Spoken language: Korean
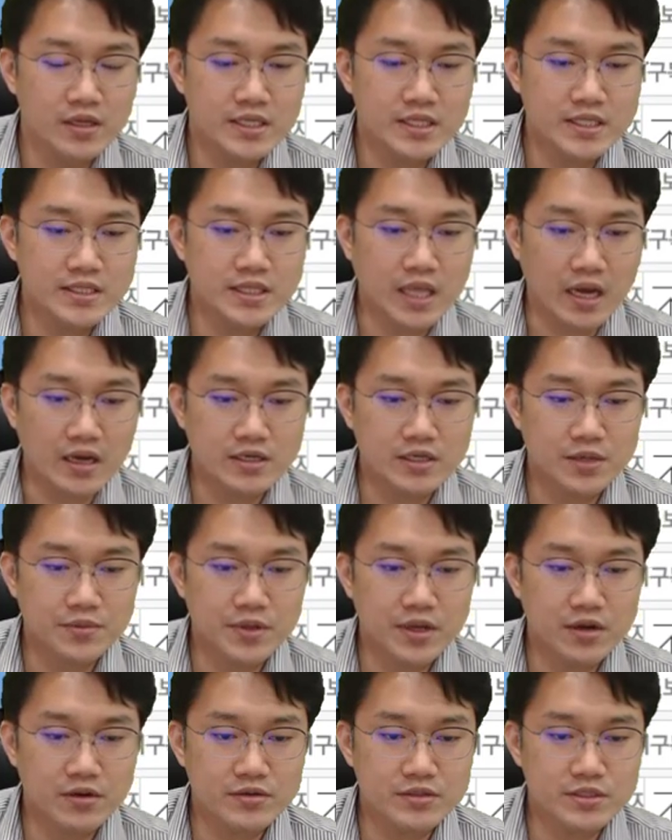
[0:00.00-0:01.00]
이
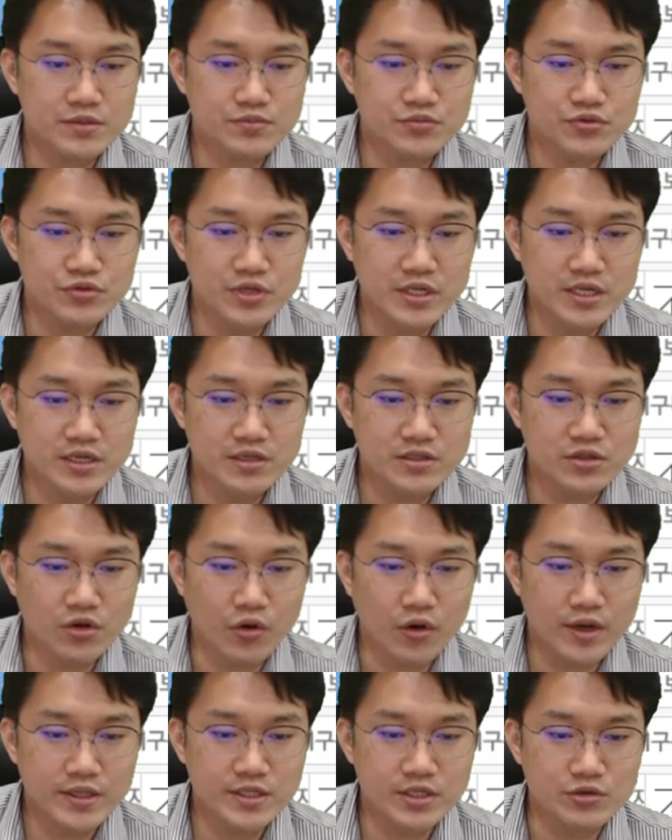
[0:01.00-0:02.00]
다크웹이라는 것을 분리를
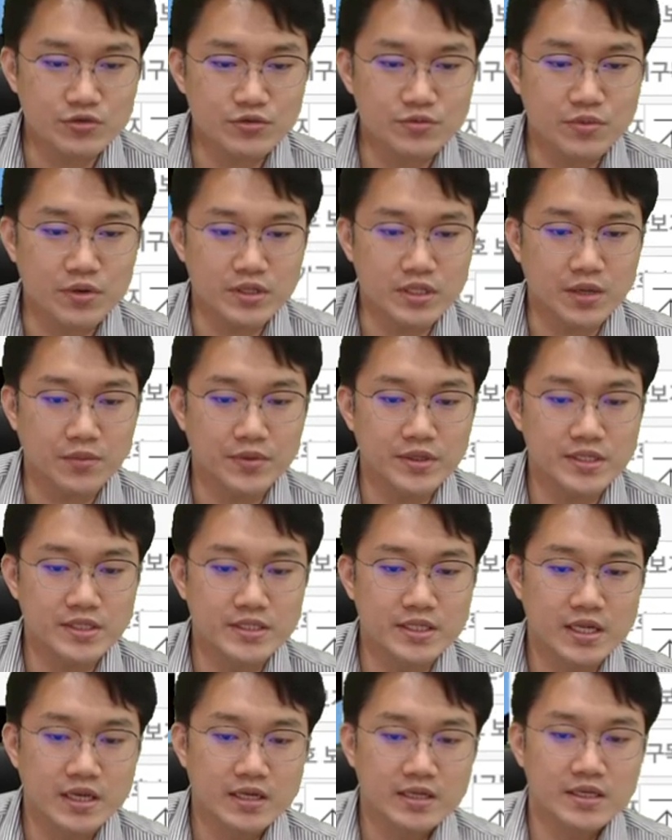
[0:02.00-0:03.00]
더한 이유는 뭐냐면은